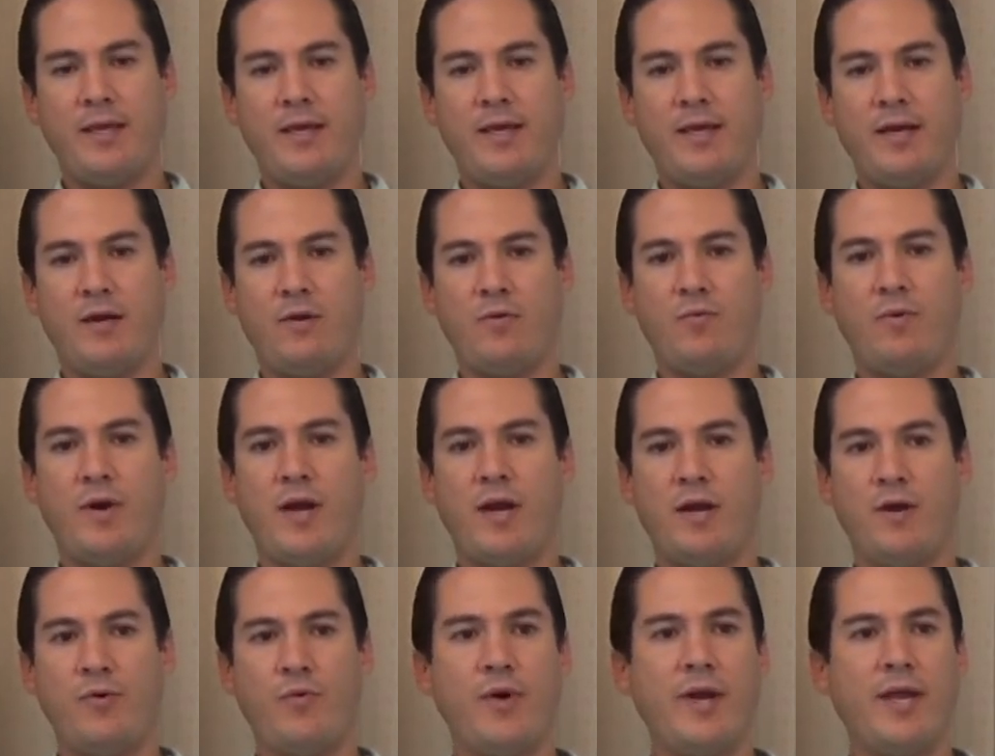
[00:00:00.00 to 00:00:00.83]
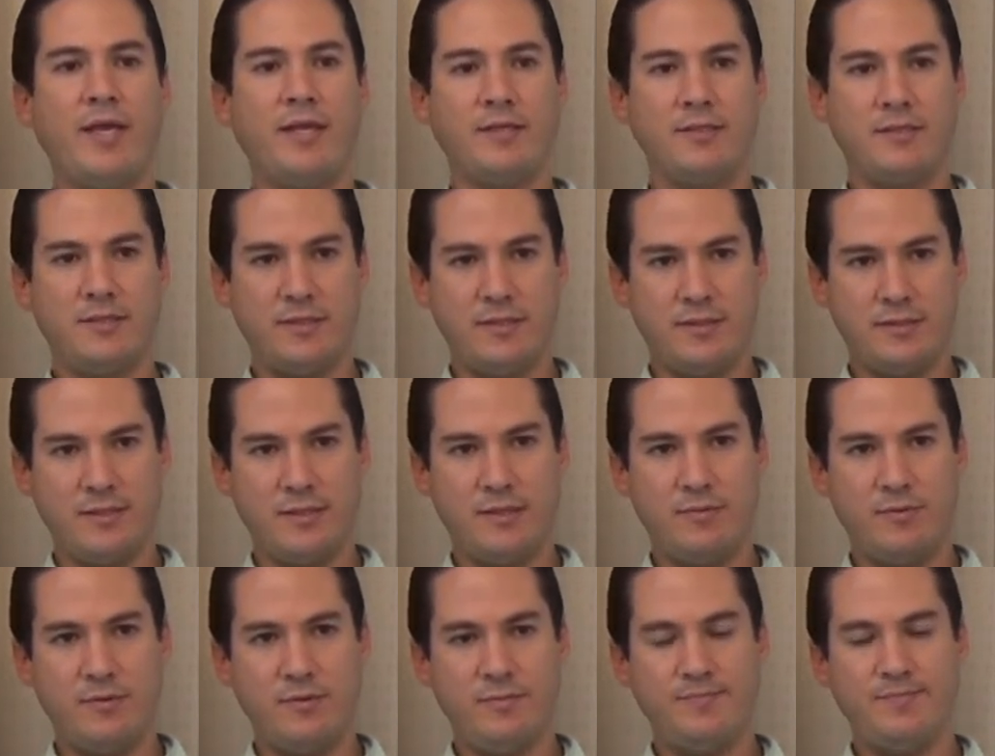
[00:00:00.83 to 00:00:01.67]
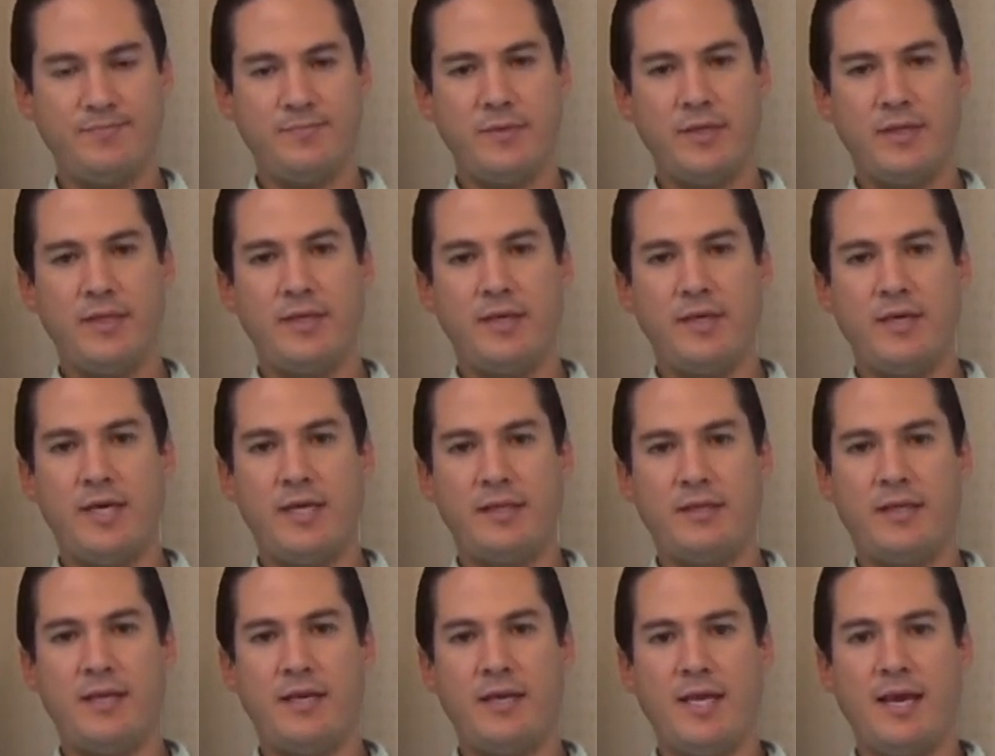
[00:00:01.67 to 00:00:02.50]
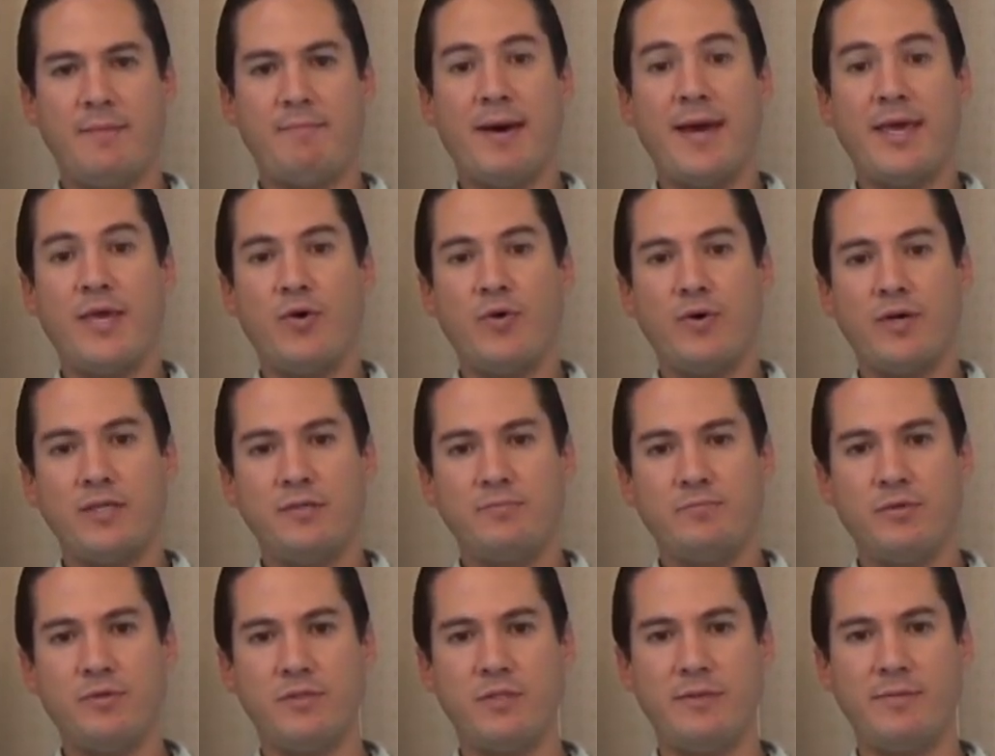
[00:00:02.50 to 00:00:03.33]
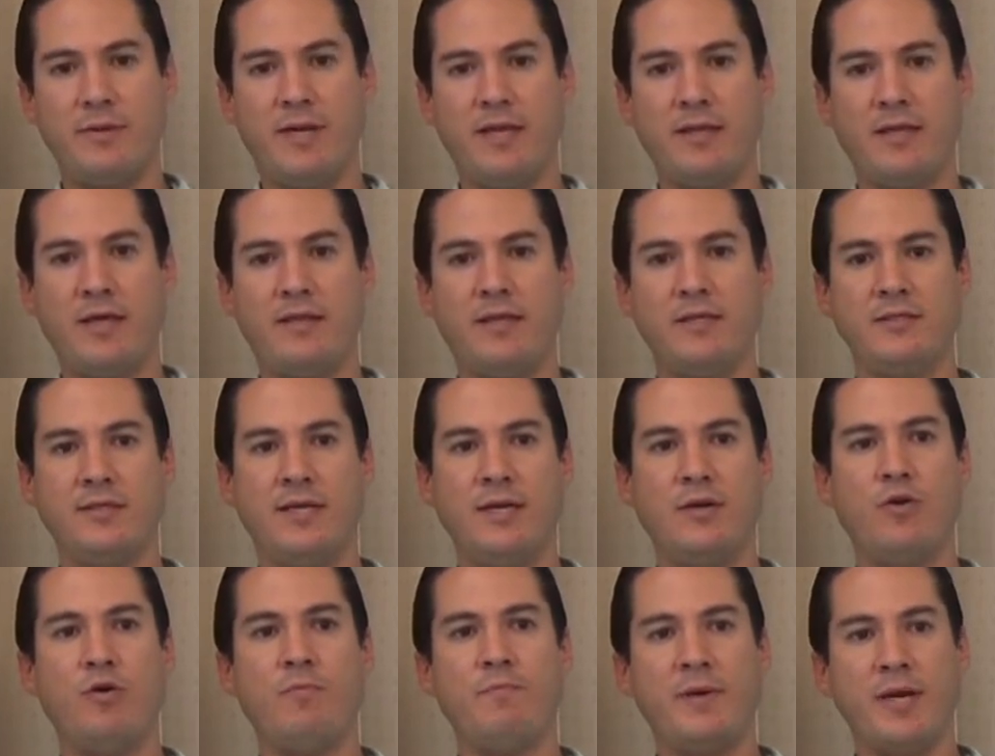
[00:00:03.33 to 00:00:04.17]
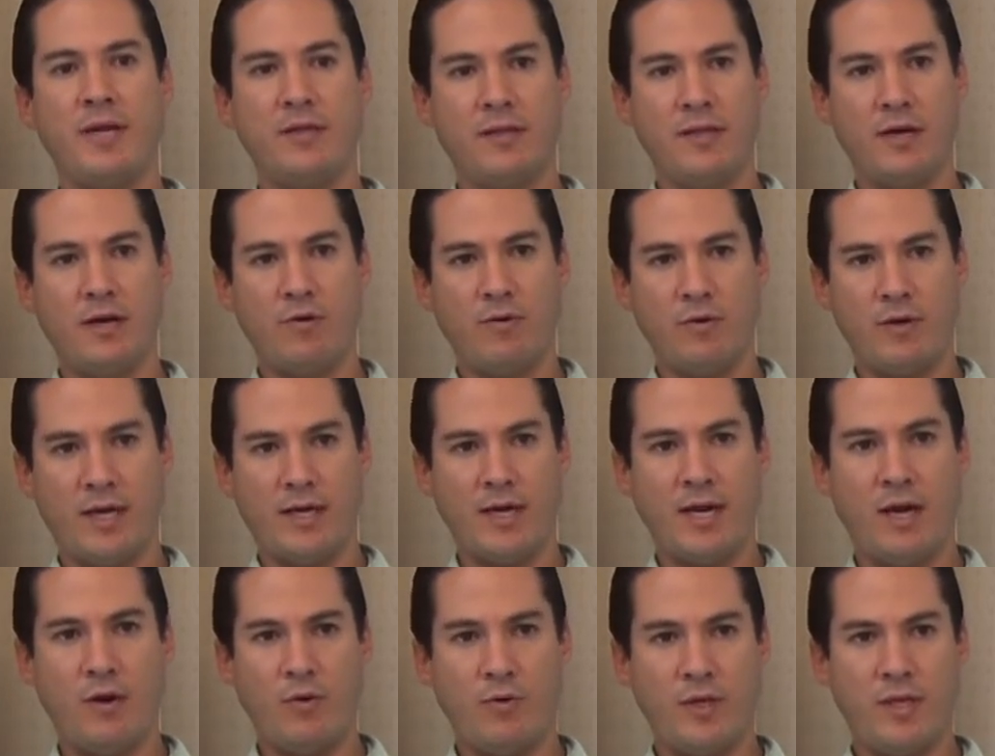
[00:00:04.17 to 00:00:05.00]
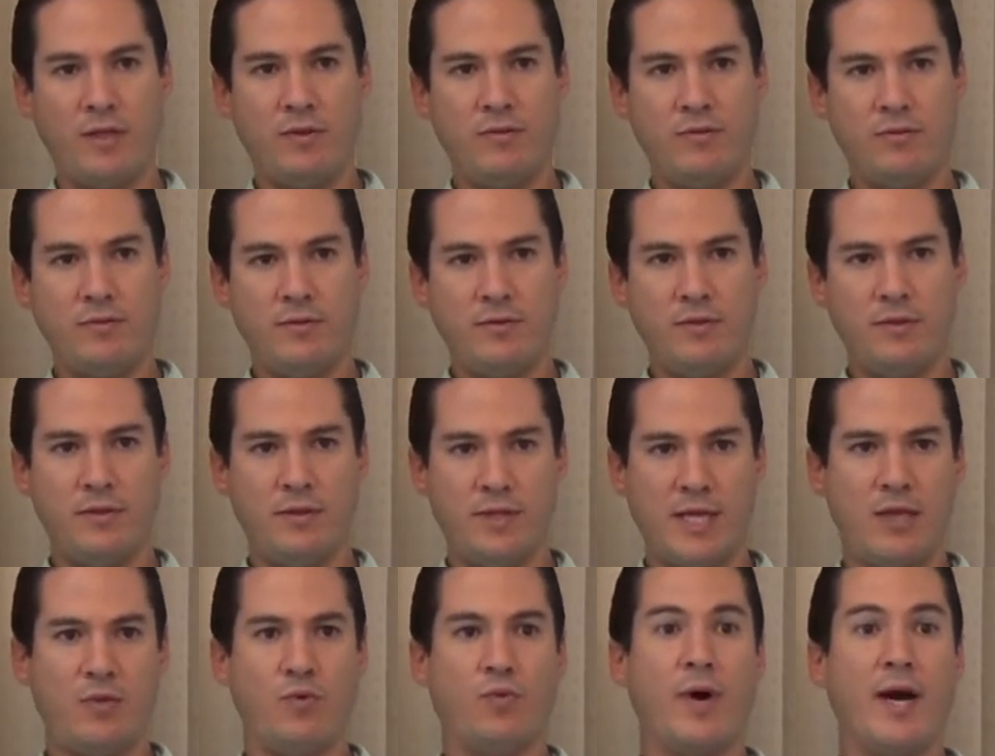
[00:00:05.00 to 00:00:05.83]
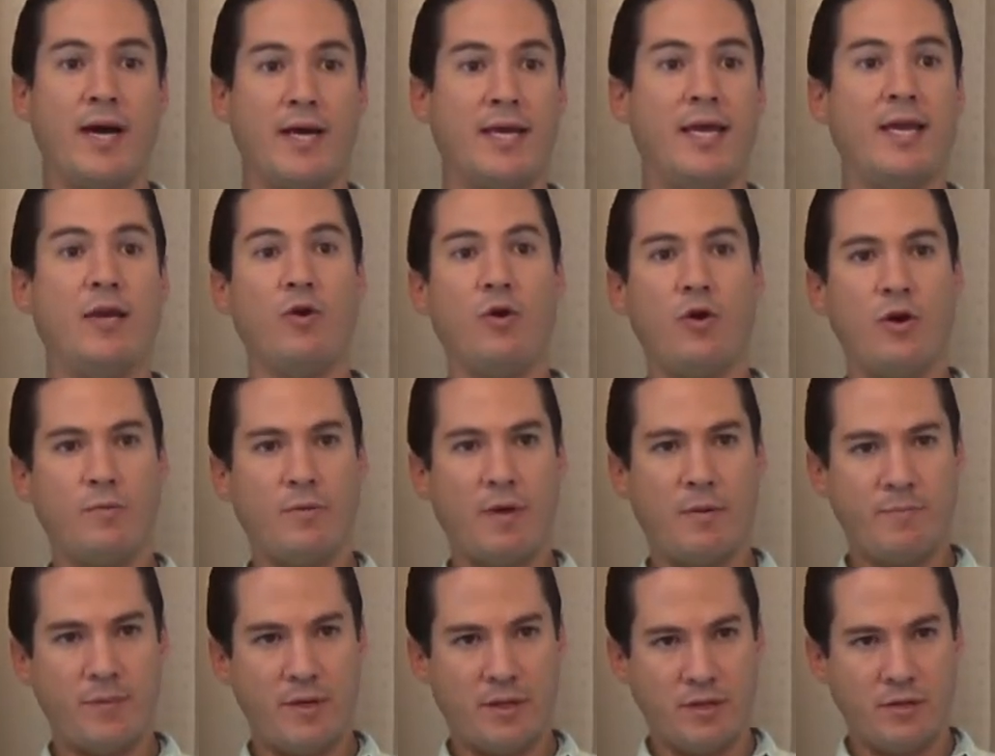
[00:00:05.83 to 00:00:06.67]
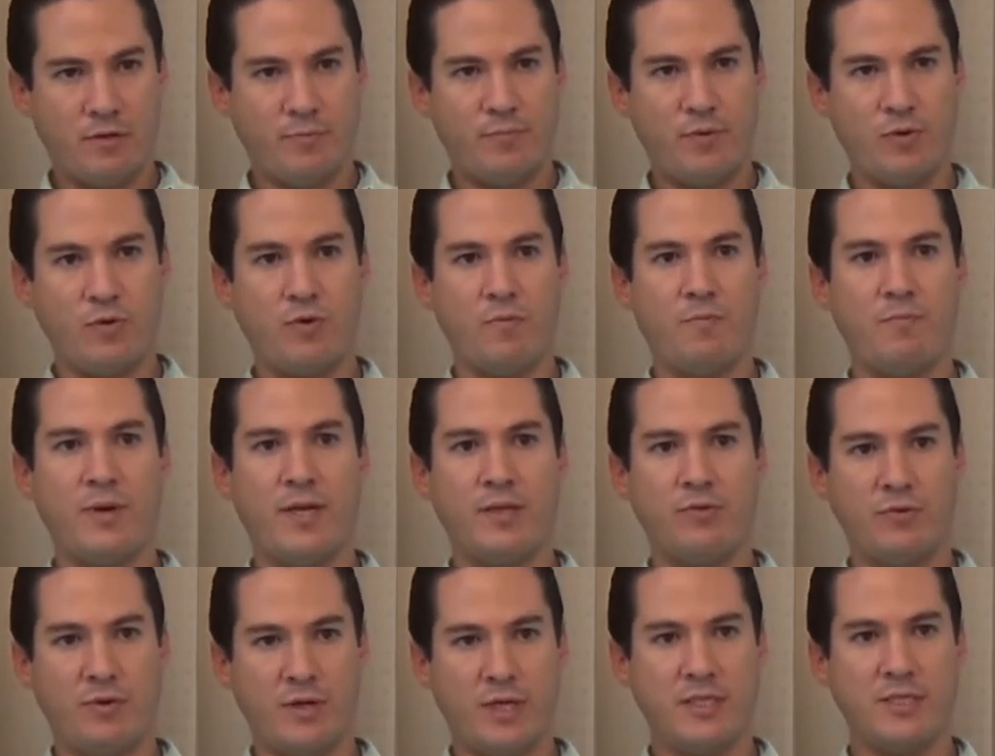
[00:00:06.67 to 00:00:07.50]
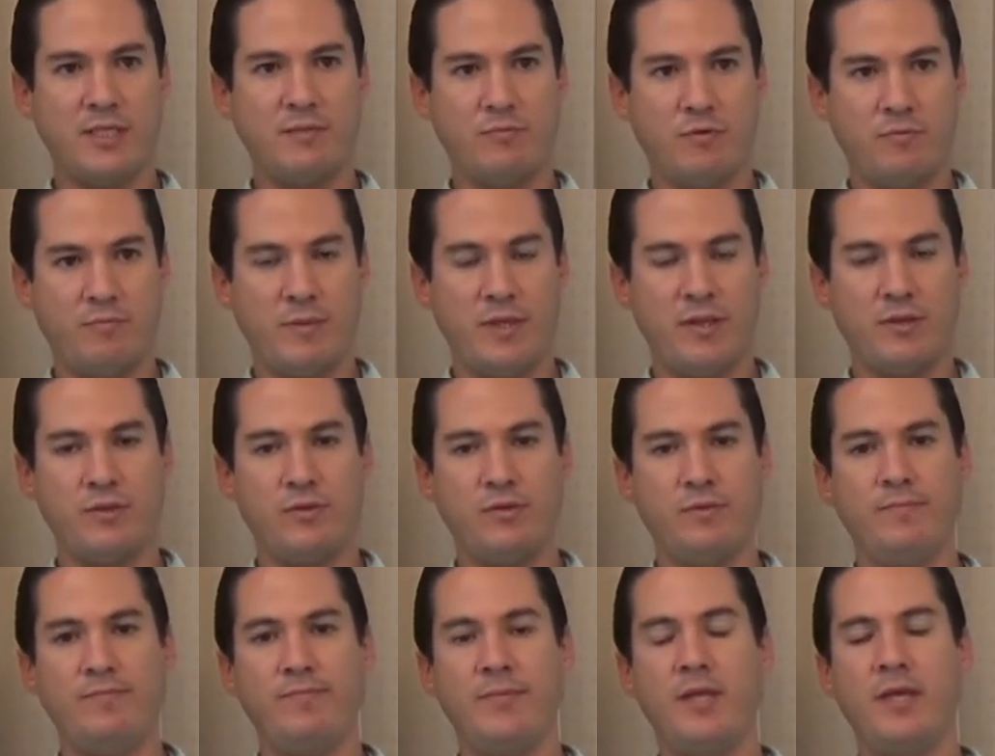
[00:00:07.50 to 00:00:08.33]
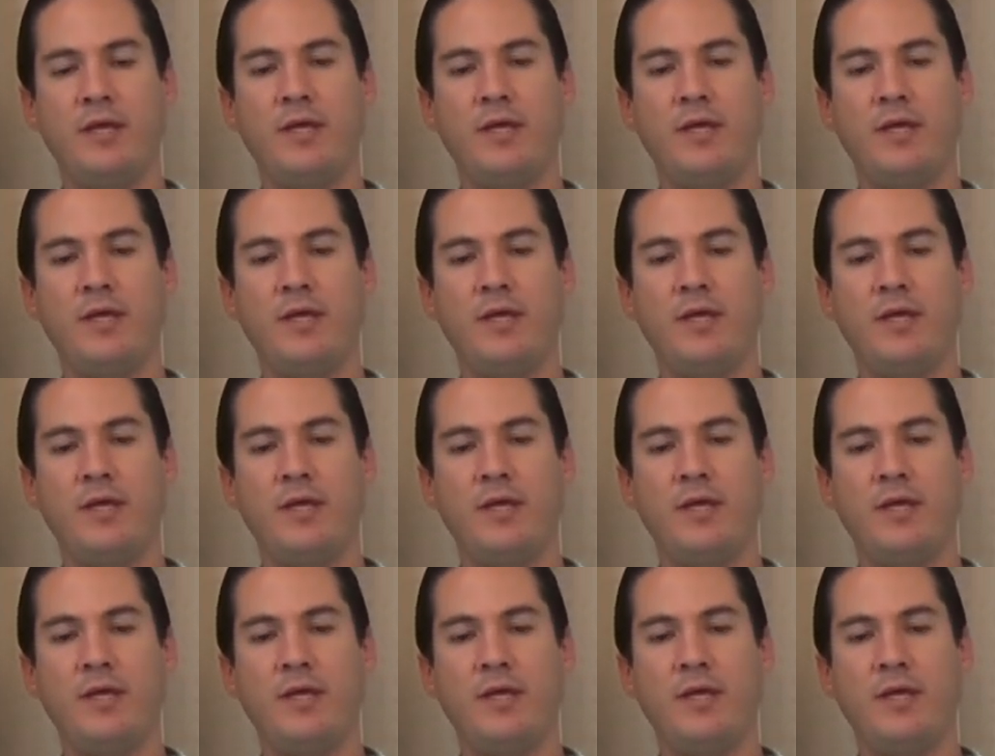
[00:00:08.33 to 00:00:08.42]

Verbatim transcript: el cual no era incisivo y tenía mayores posibilidades de no perder lo que era el oído, dado a que no lo había perdido por completo en ese momento,